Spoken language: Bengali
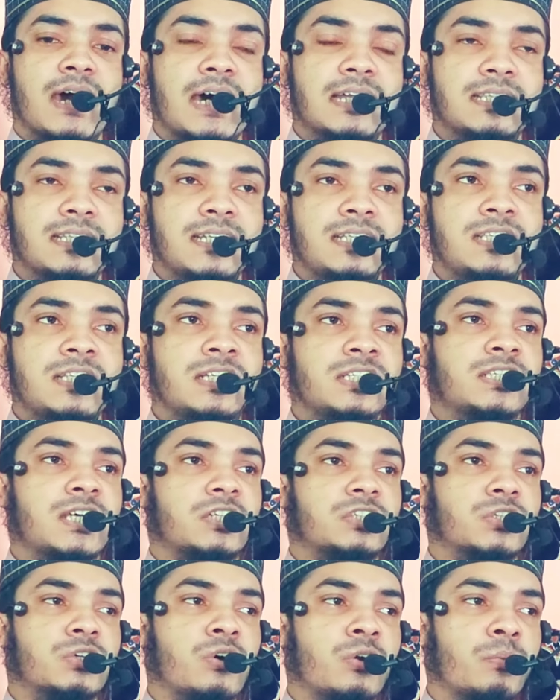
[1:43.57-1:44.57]
হাদিস
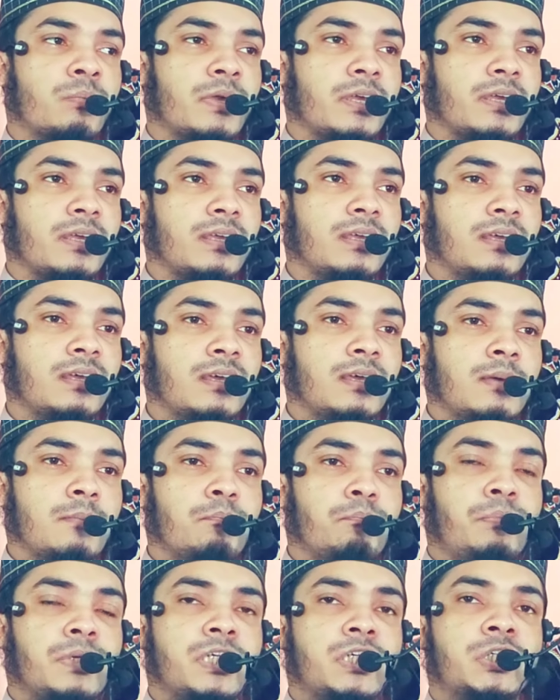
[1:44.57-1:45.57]
রিসার্চ করবে
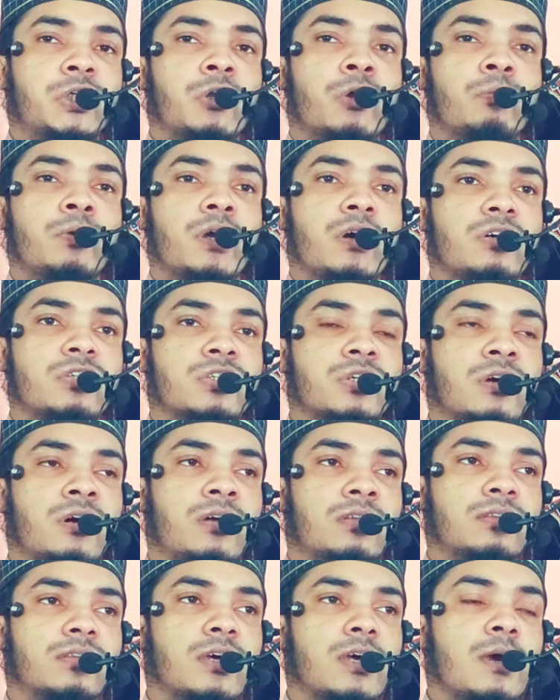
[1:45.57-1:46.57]
বিশ্বনবী
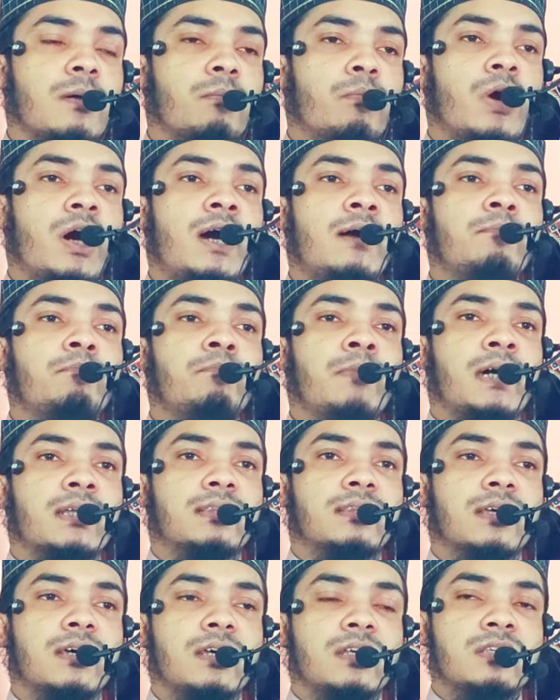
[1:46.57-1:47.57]
হজরত
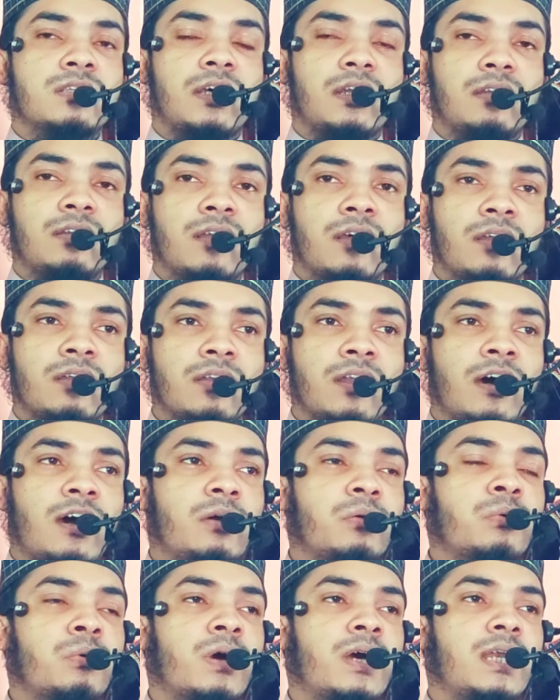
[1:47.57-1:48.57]
মোহাম্মদ
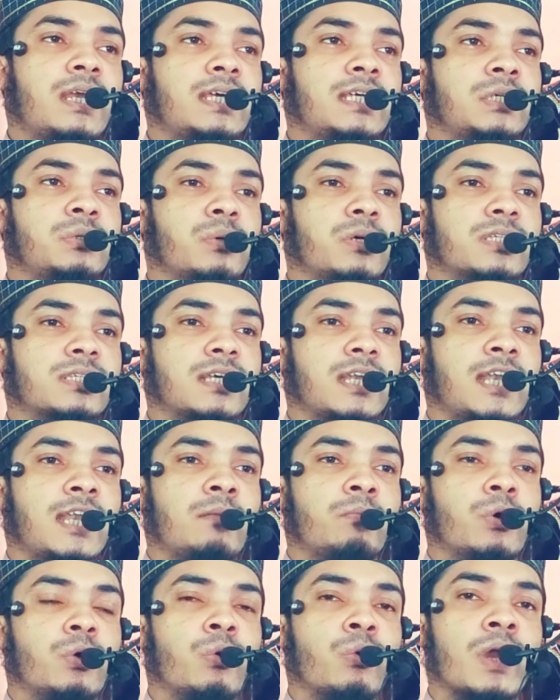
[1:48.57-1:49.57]
সাল্লাহ আলহি
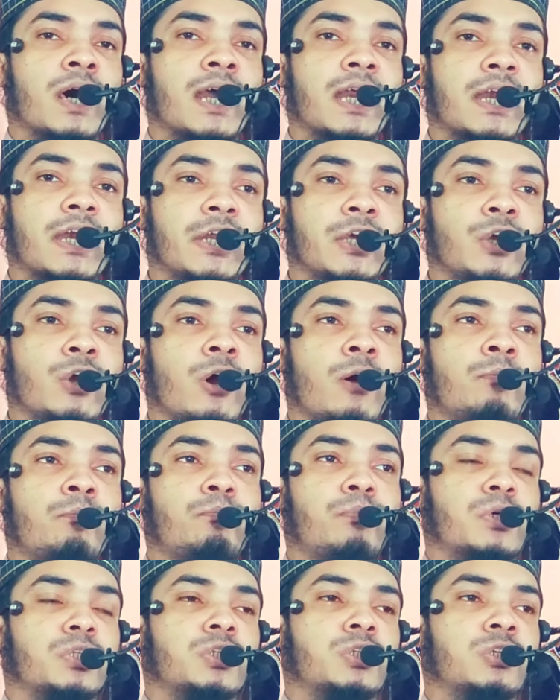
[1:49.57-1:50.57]
ওয়াসাল্লাম ওনার নিয়ম
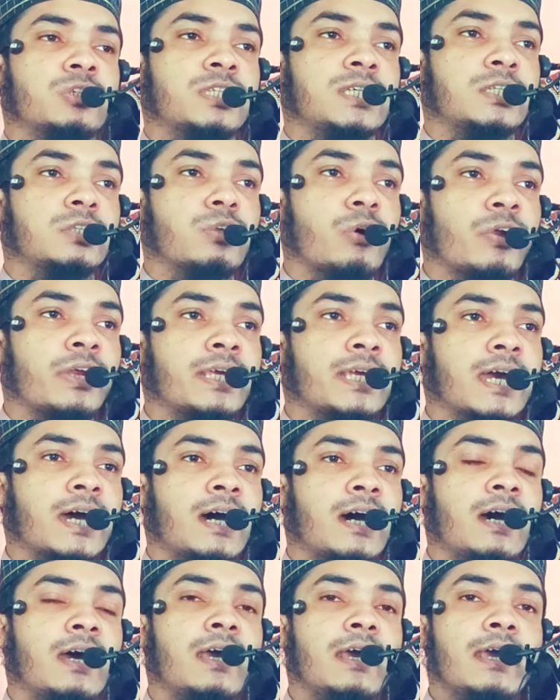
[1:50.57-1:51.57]
পদ্ধতি তরিকা
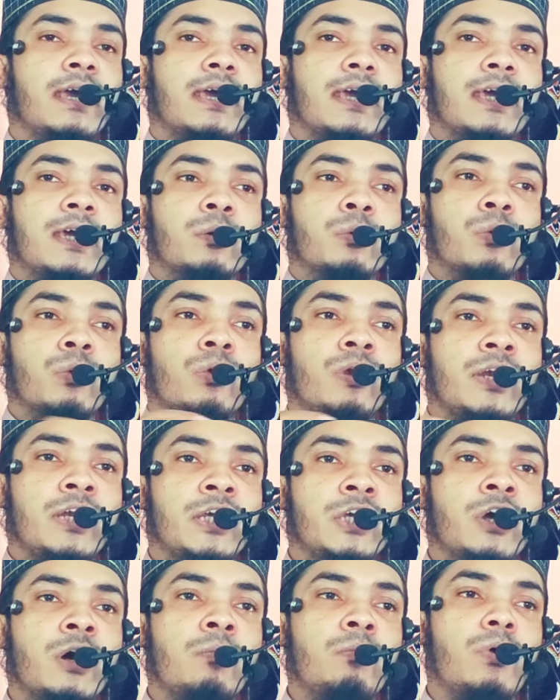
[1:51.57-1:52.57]
এগুলো
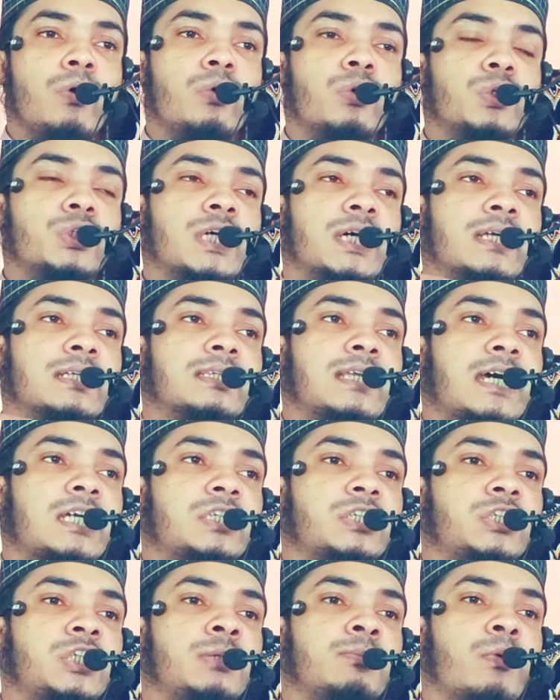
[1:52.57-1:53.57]
নিয়ম অনুসারে তার
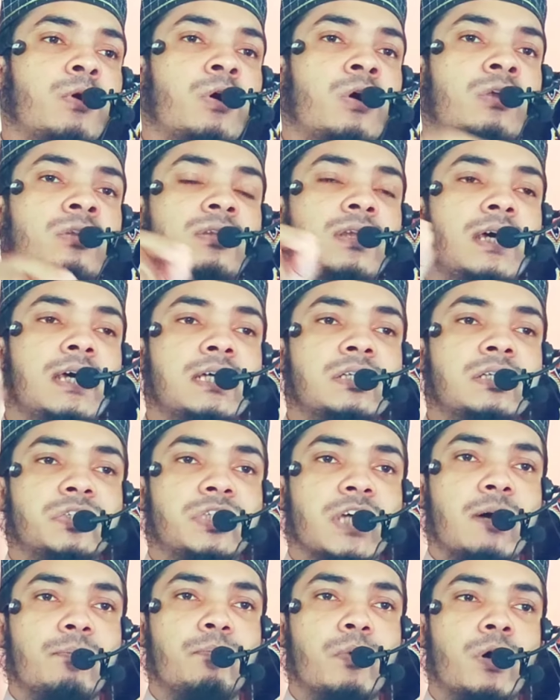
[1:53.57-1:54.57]
জীবন
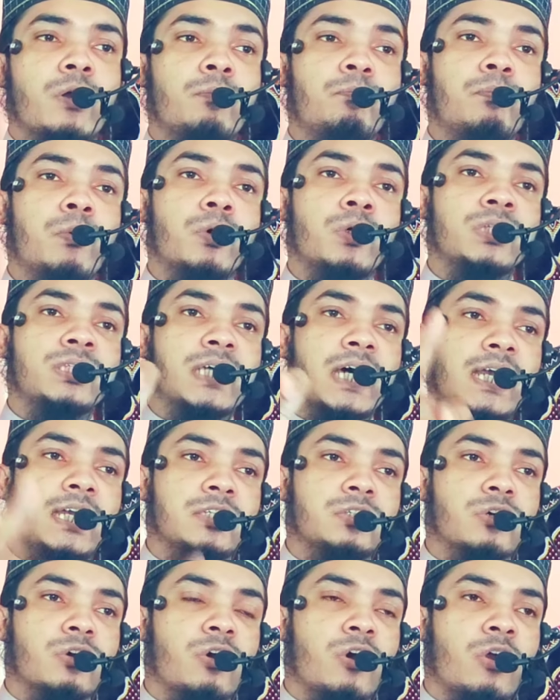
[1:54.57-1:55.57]
যাপন
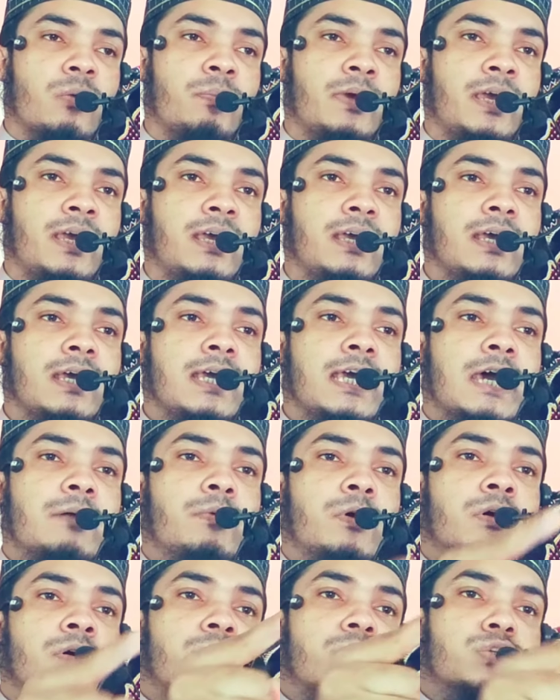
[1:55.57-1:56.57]
পরিচালিত করবে
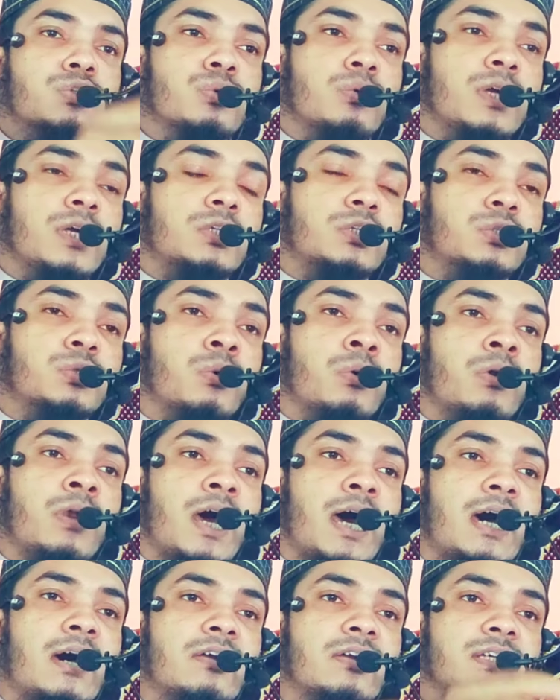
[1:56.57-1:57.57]
এবং রসুলের
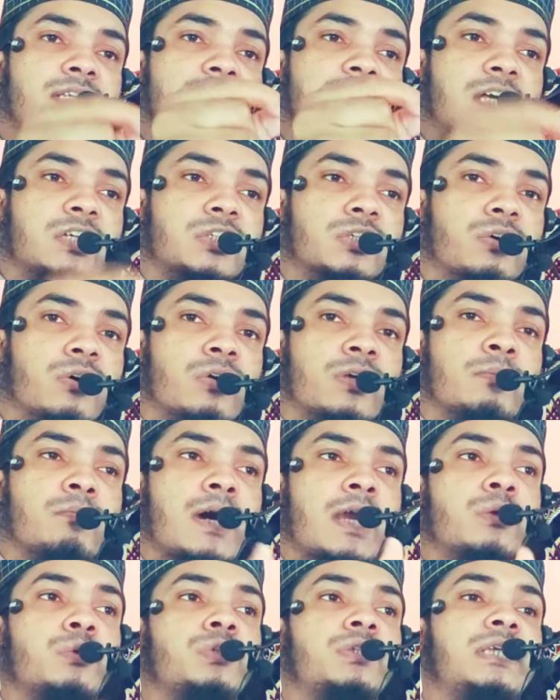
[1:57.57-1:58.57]
সন্ন্যাহ রিসার্চ করে
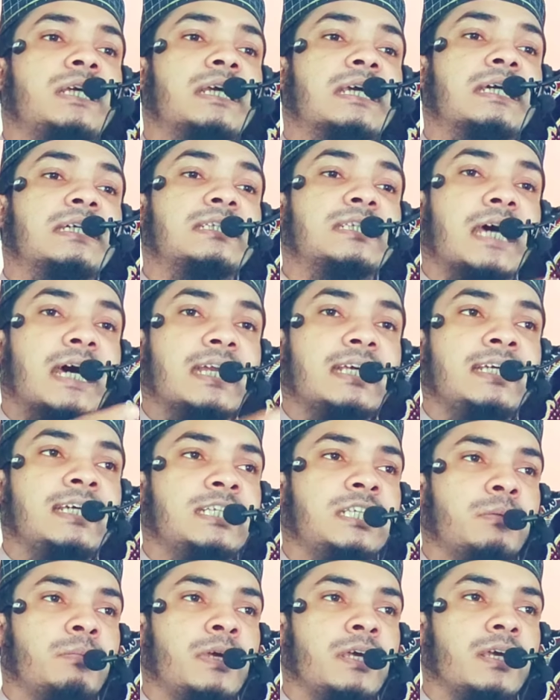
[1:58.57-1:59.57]
মানুষদেরকে জানিয়ে
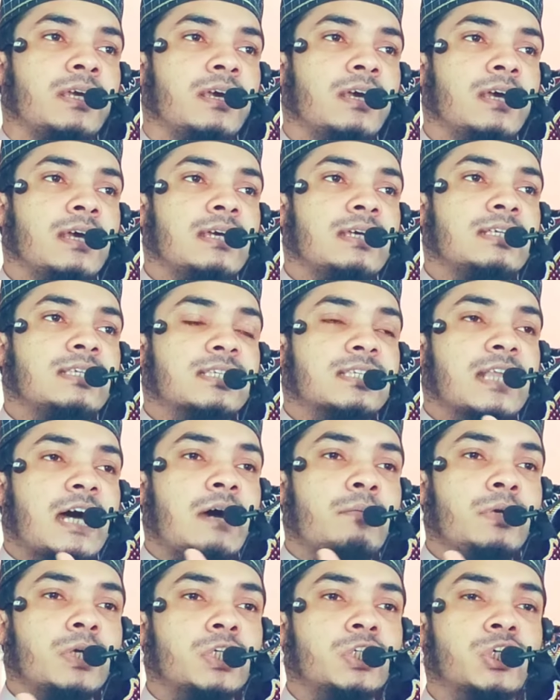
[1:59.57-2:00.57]
দিবে
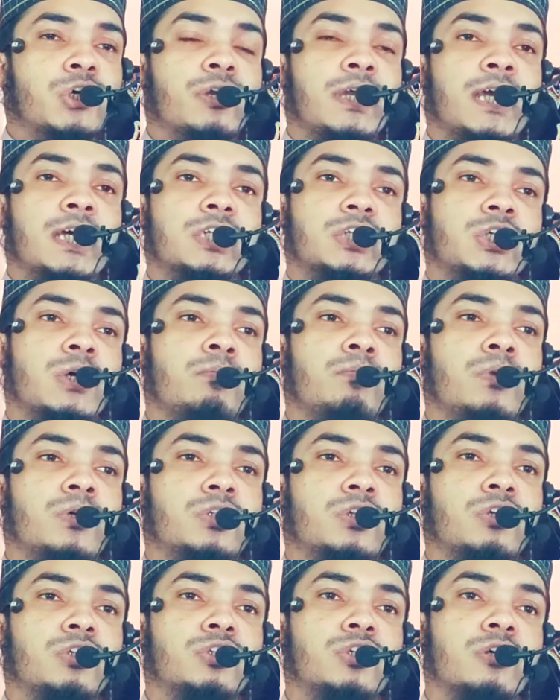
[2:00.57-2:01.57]
ইসলামিক শরিয়া
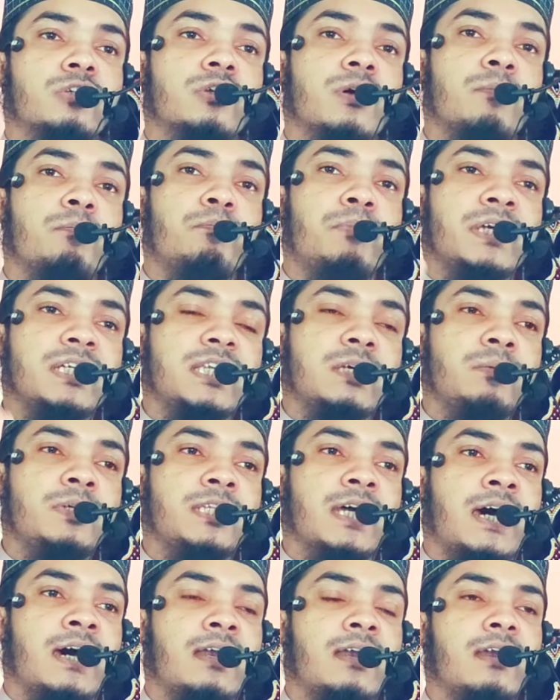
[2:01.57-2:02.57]
সম্মত যত
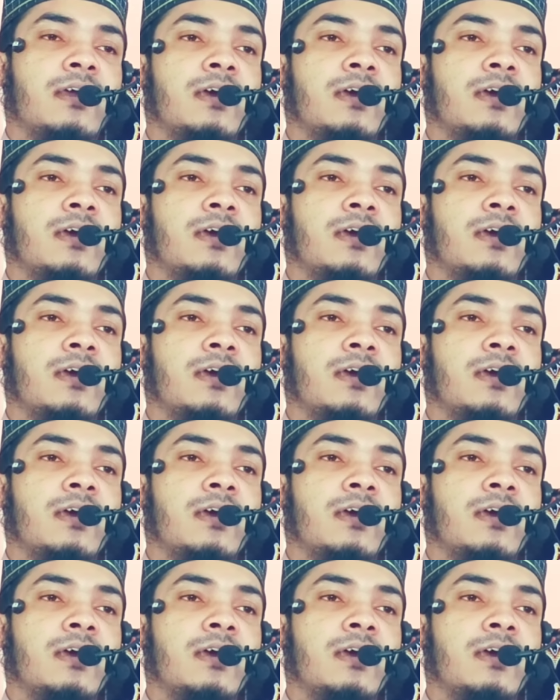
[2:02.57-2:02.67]
বিধিবিধান